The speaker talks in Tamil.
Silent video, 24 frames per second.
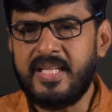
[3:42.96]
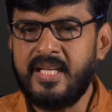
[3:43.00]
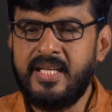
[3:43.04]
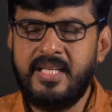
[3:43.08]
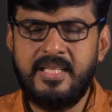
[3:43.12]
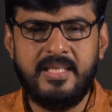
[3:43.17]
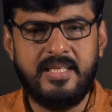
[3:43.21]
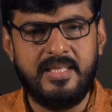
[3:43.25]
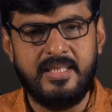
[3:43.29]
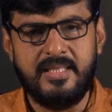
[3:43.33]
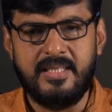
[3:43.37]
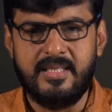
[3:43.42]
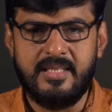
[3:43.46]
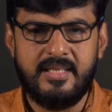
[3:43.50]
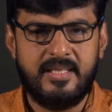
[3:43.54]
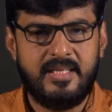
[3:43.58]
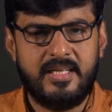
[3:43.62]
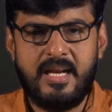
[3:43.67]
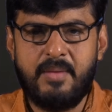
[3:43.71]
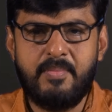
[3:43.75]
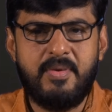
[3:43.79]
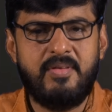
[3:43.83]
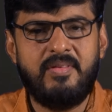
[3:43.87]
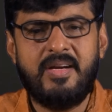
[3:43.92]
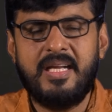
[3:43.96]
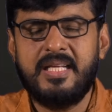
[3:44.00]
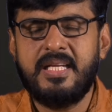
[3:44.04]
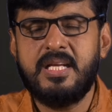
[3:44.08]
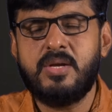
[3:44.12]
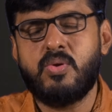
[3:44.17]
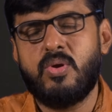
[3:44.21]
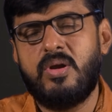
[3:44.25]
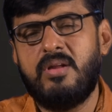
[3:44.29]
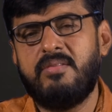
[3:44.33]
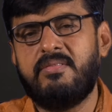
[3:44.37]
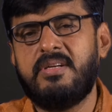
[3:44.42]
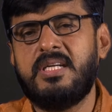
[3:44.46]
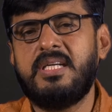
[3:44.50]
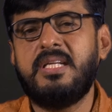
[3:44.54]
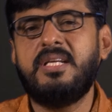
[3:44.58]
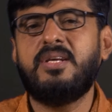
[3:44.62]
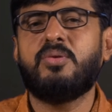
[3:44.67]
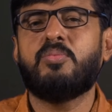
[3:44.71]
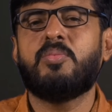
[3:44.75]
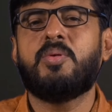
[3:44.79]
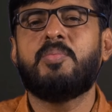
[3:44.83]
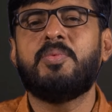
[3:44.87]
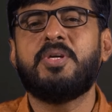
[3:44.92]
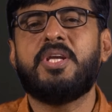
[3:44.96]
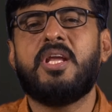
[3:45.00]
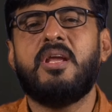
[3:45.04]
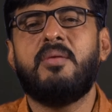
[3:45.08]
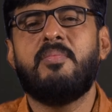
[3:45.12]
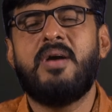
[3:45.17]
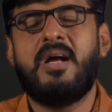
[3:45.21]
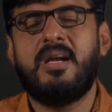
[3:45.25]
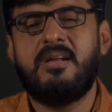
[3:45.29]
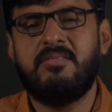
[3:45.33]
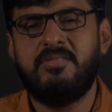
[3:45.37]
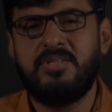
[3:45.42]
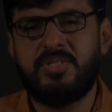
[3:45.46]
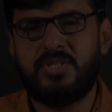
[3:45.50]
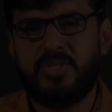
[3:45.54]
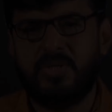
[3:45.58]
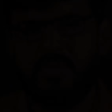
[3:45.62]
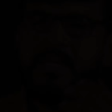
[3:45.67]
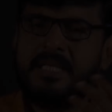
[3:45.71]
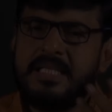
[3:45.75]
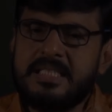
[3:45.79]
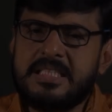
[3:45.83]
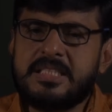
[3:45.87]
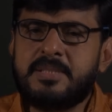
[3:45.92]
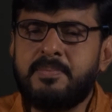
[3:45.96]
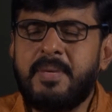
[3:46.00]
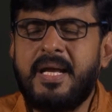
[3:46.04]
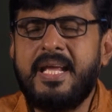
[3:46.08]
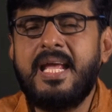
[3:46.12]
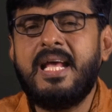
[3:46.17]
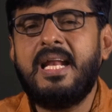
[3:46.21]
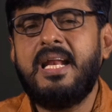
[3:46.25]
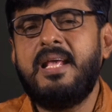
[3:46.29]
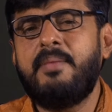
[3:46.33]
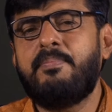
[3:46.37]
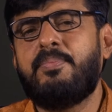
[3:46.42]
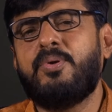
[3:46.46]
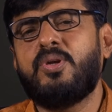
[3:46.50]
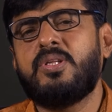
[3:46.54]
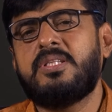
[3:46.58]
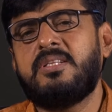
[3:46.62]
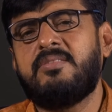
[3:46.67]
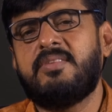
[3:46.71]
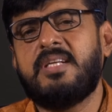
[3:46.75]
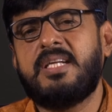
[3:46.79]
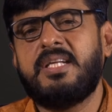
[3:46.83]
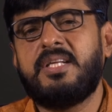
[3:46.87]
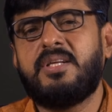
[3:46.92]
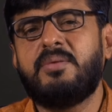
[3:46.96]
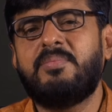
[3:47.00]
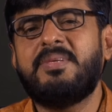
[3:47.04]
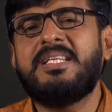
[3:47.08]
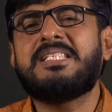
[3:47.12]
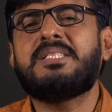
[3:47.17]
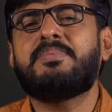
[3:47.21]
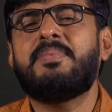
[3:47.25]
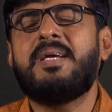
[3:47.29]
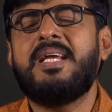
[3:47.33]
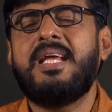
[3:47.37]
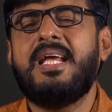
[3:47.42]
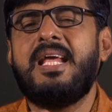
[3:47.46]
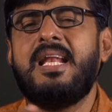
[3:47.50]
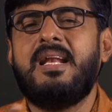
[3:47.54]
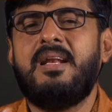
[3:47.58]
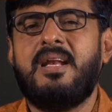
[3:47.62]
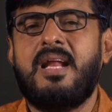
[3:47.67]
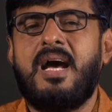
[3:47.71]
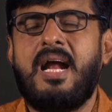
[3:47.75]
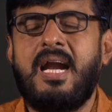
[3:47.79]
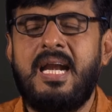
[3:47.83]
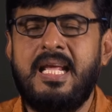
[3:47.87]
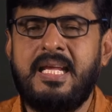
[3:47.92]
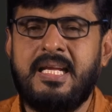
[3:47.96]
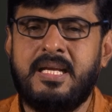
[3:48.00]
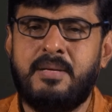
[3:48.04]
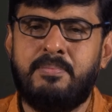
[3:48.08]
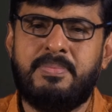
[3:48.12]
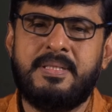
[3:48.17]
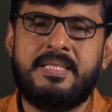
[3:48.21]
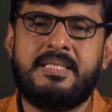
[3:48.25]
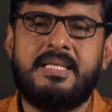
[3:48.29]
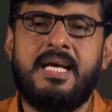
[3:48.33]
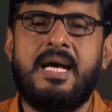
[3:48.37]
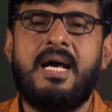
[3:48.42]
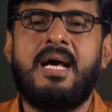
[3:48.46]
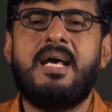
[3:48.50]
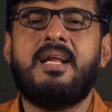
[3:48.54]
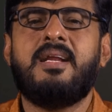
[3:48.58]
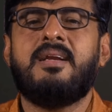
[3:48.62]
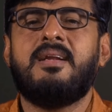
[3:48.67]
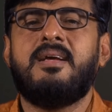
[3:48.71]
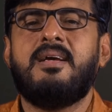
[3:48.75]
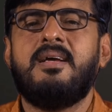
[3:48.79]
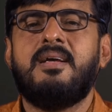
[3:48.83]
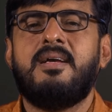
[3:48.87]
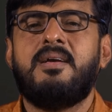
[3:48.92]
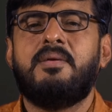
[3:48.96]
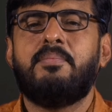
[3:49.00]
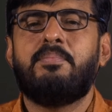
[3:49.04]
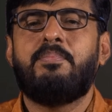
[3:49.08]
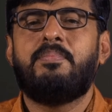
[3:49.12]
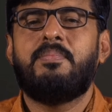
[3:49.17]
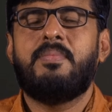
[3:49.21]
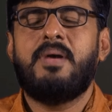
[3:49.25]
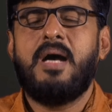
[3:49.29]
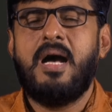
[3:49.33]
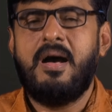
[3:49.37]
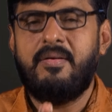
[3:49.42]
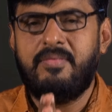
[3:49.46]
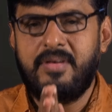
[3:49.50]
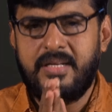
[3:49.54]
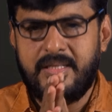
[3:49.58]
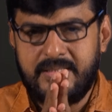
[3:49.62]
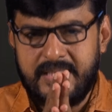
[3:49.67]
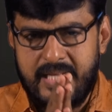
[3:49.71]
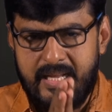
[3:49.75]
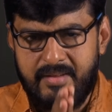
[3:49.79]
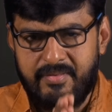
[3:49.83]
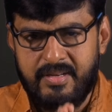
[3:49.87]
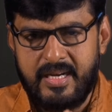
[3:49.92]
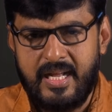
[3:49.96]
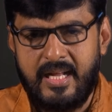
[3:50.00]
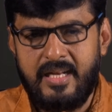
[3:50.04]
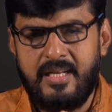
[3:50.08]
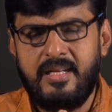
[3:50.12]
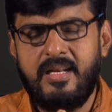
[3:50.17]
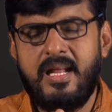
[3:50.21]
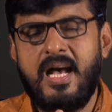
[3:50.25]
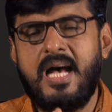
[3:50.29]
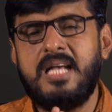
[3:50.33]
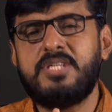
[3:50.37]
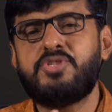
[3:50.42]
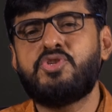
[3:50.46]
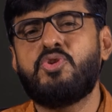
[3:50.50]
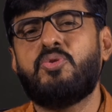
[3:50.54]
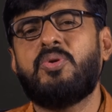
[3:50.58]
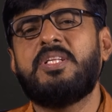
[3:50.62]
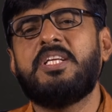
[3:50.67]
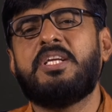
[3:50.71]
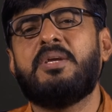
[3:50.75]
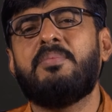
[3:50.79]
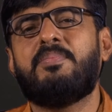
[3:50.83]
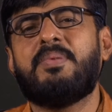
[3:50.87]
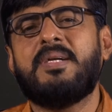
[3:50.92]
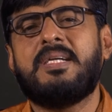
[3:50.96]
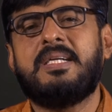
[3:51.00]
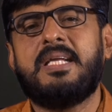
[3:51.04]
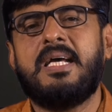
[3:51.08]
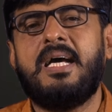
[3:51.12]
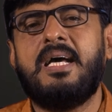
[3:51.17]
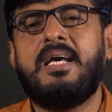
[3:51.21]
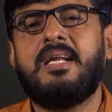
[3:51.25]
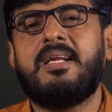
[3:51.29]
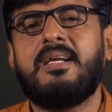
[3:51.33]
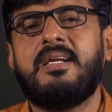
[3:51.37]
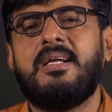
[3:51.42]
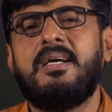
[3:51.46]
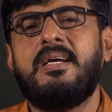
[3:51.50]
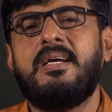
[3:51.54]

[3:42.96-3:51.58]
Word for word: இது நம்ம விளங்கிக் கொள்ள வேண்டிய ரொம்ப முக்கியமான விஷயம் இஸ்மையலை பொறுத்த வரைக்கும் இஸ்மையல் அழைக்கப்பட்டார் அவர் தேவனால் ஆசிர்வதிக்கப்பட்டார்